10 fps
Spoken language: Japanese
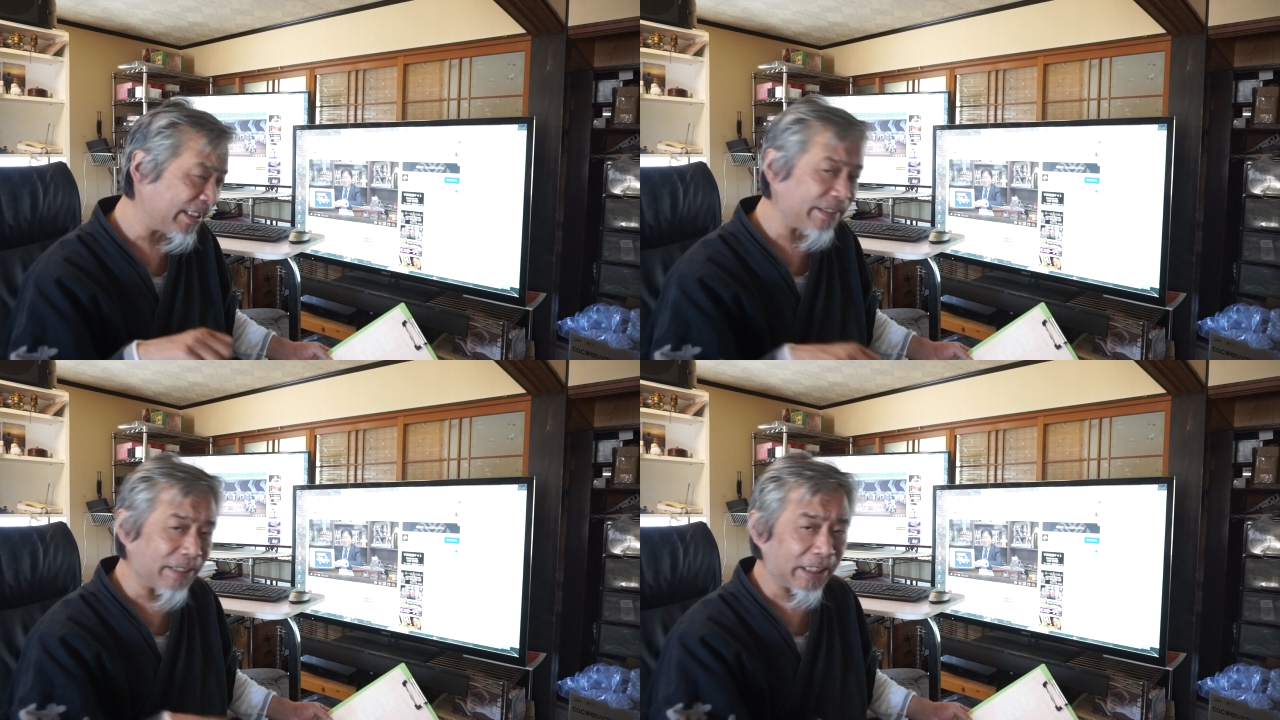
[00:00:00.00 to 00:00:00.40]

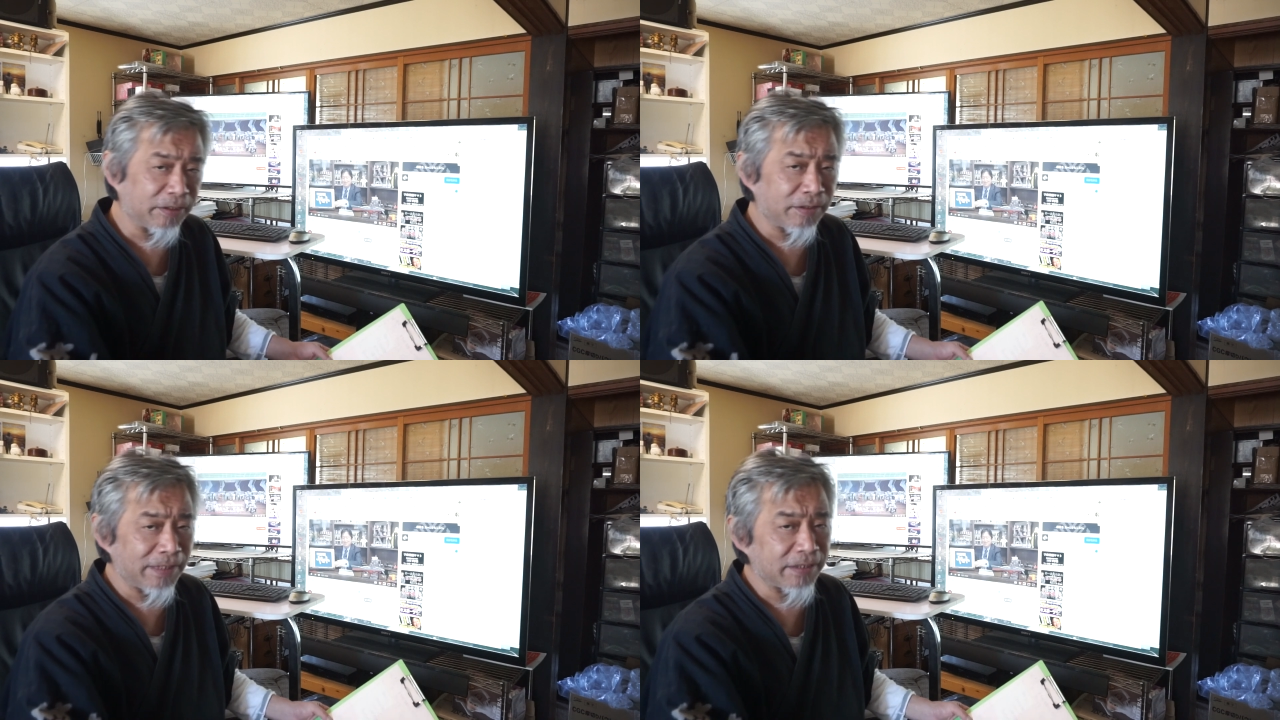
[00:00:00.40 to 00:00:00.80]
リンク貼っ
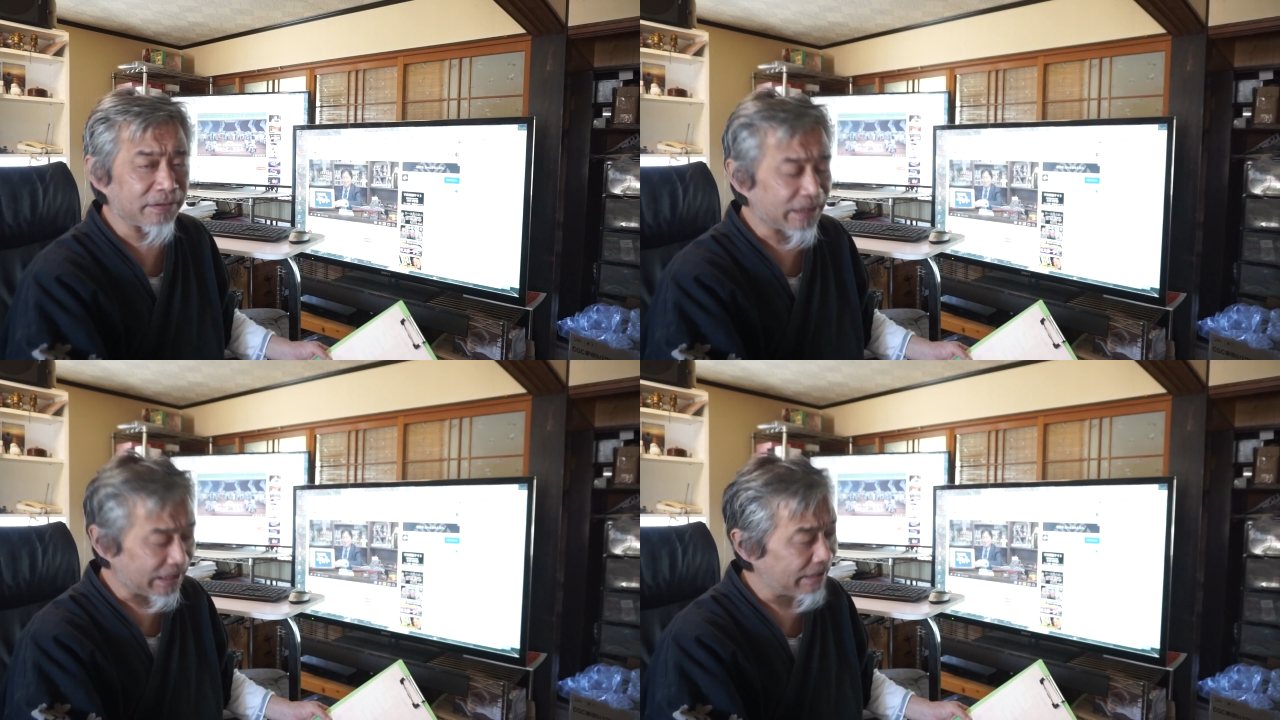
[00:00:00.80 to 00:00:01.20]
ときます
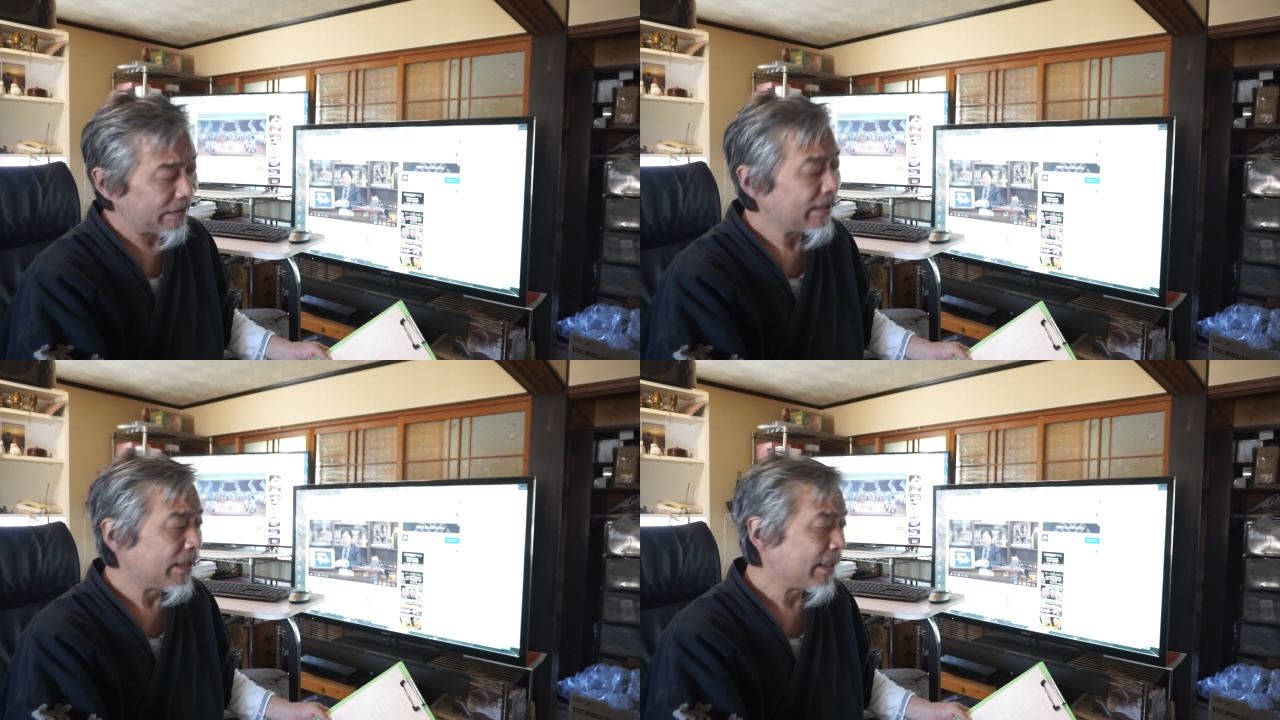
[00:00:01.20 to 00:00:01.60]
んで
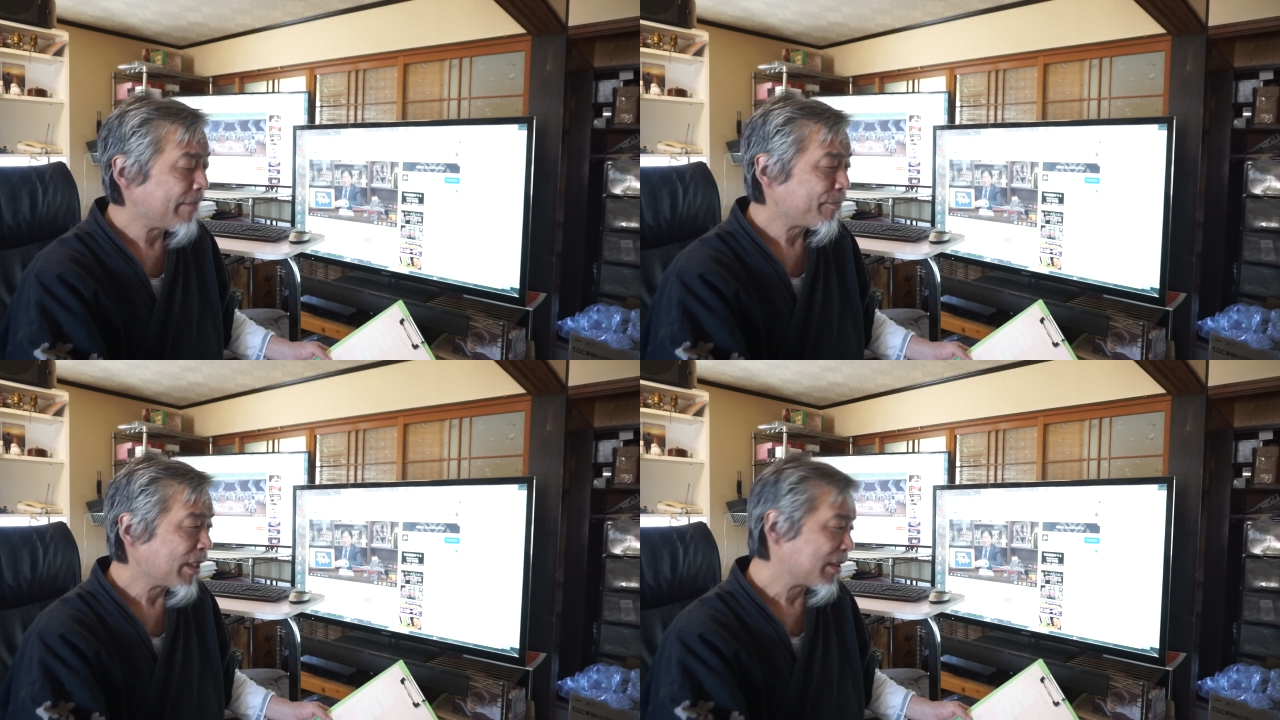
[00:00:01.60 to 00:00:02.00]

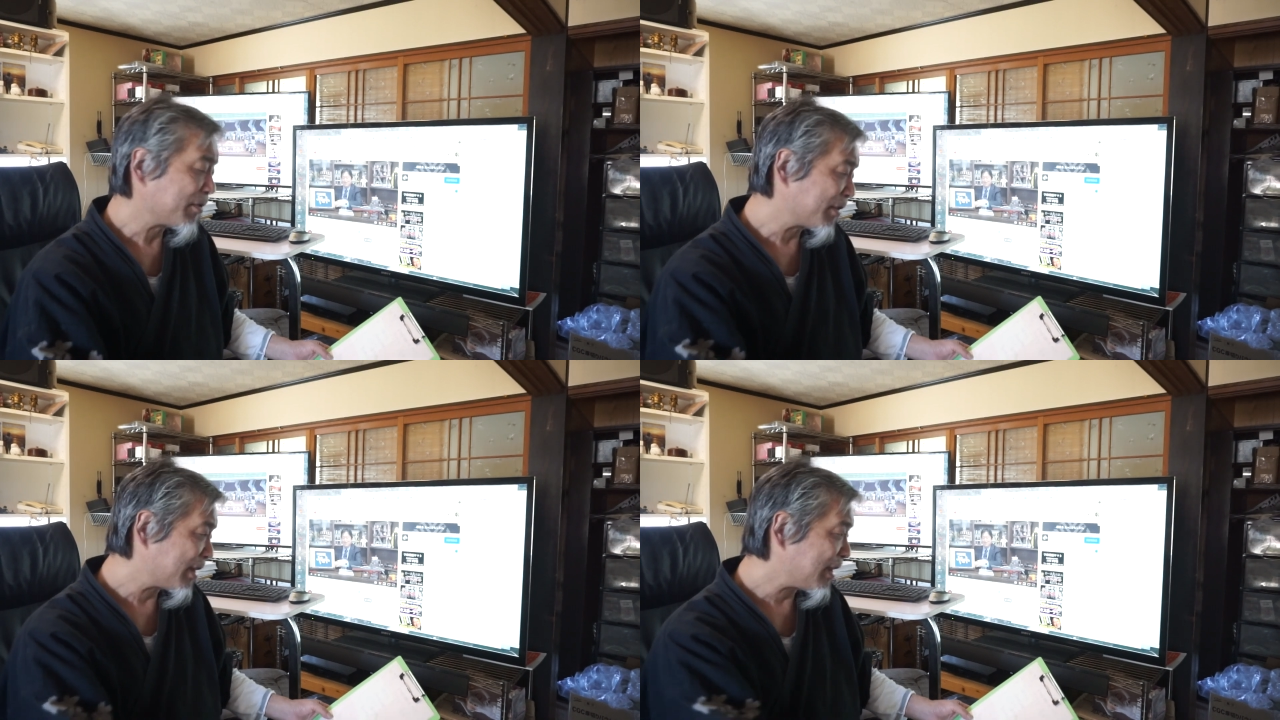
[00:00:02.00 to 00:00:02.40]

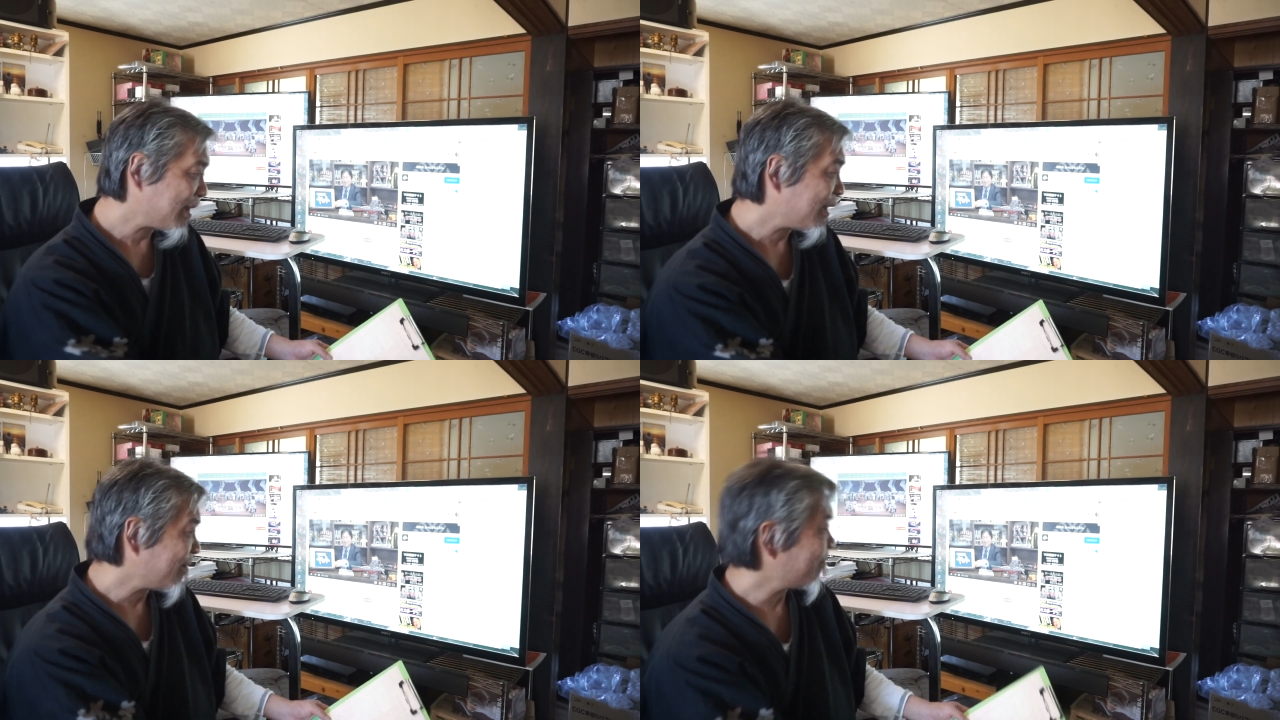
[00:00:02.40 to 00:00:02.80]
そち
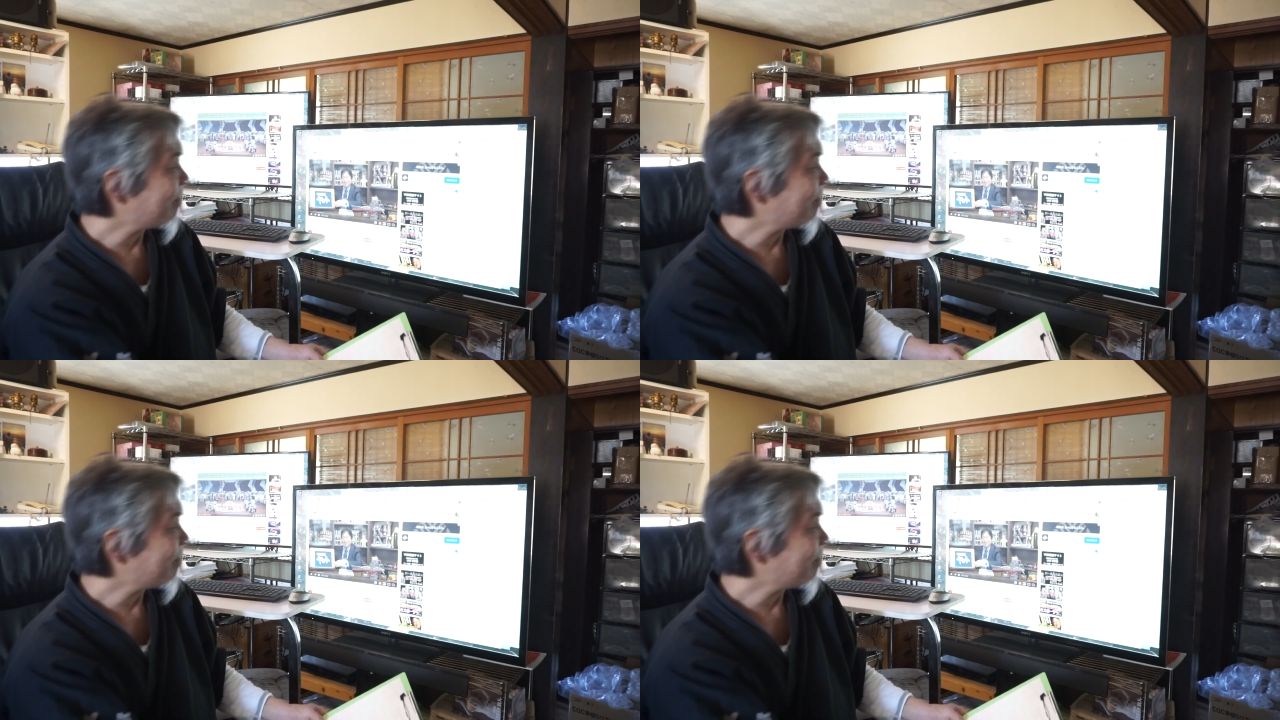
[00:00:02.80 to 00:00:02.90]
らで、